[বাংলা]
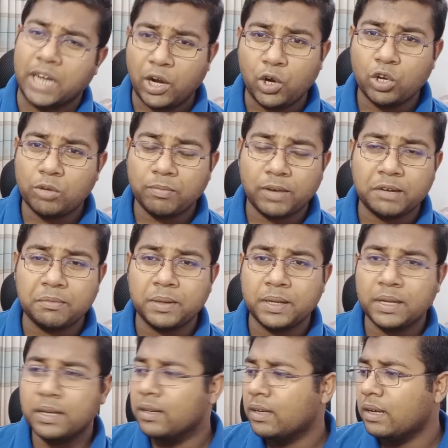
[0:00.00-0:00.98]
ডায়লগ মারবে
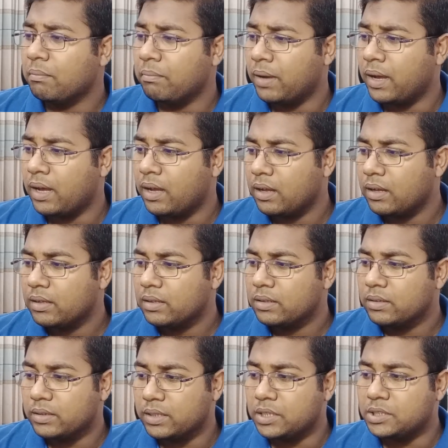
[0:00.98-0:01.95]
বা
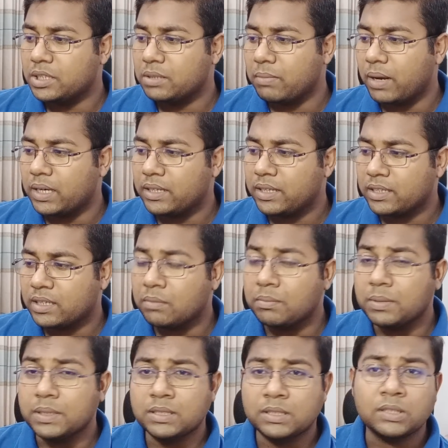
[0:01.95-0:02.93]
দেশের মাটিতে একটা
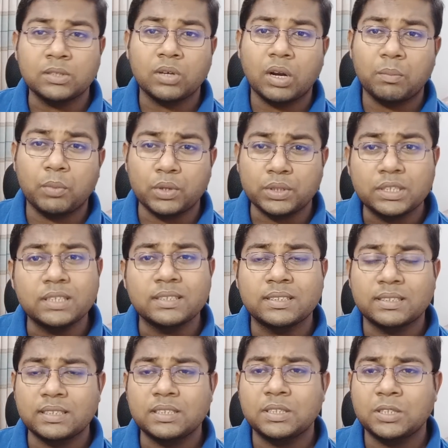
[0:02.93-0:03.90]
বিশৃঙ্খলা পরিস্থিতি
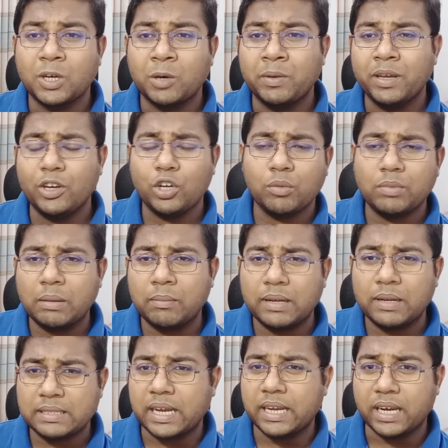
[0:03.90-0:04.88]
সৃষ্টি হবে এরকমটা
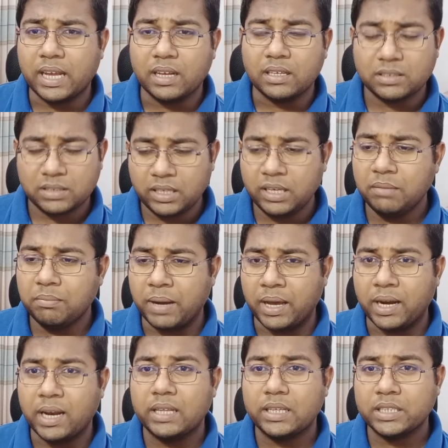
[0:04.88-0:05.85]
আমরা চাই না তিনি
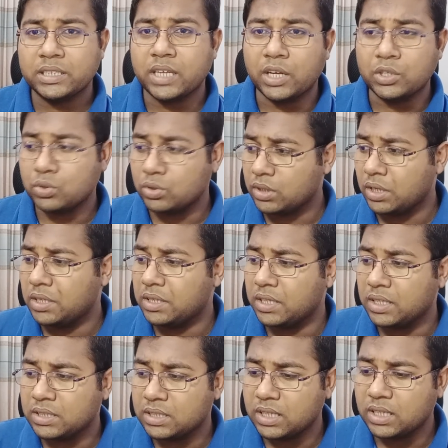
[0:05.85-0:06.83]
বাংলাদেশে আসুক তিনি
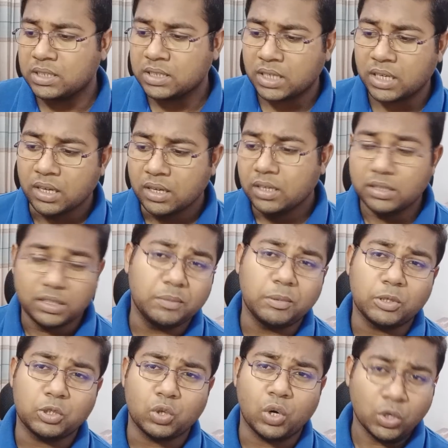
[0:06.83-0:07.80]
দেশে এসে
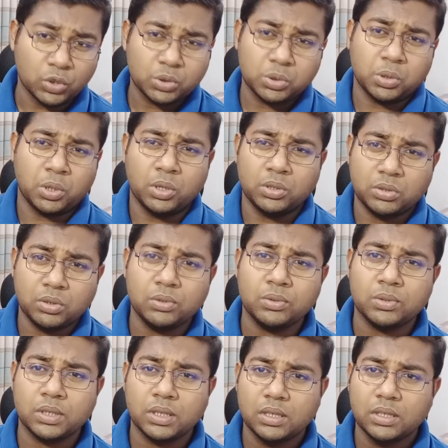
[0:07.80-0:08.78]
নির্বাচনে অংশগ্রহণ
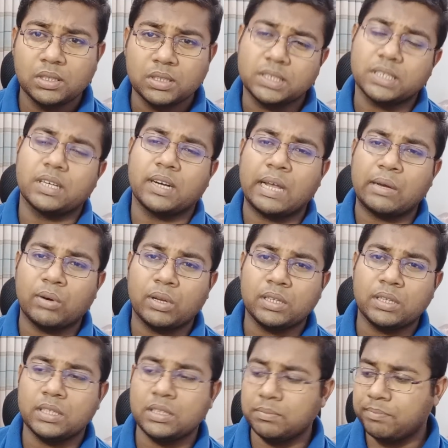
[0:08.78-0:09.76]
করুক সেটা না করে
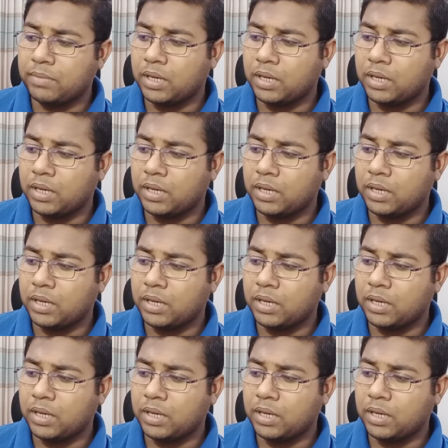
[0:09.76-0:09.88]
তিনি